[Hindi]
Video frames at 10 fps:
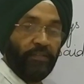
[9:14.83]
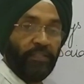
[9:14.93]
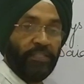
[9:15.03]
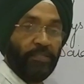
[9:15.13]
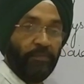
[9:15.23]

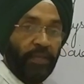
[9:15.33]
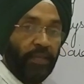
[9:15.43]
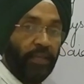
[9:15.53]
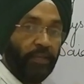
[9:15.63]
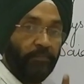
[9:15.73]
करते
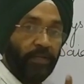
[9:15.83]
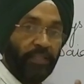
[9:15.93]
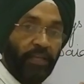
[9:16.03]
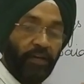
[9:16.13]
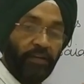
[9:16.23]
समय एक बात
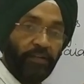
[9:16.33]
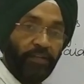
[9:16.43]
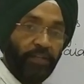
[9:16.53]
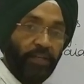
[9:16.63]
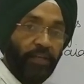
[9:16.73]
ध्यान
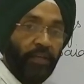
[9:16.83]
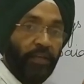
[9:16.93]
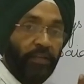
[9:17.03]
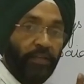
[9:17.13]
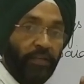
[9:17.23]
रखनी है
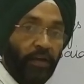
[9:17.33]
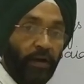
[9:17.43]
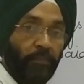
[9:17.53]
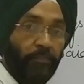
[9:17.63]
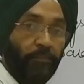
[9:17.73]
कि
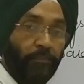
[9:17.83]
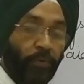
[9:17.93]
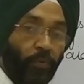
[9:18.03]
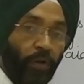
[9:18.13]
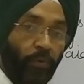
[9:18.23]
हम
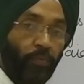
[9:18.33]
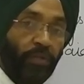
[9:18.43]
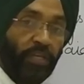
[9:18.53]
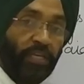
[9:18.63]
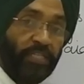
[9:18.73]

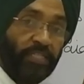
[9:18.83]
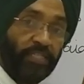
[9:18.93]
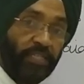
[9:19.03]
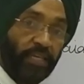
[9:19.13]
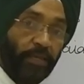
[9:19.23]
प्रोनाउन की
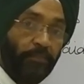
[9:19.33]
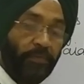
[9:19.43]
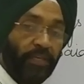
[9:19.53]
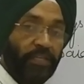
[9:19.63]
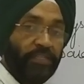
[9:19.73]
सेम
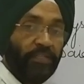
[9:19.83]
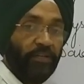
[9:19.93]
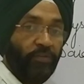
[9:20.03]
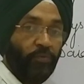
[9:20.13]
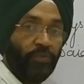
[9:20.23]
केस
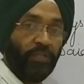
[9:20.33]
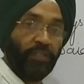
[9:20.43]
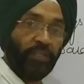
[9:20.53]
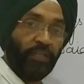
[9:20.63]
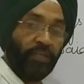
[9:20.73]
का यूज
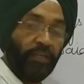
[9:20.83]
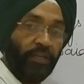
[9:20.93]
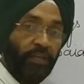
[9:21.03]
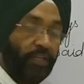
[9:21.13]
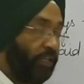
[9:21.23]
करते हैं
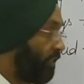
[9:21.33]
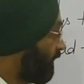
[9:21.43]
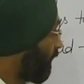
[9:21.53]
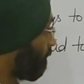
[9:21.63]
यदि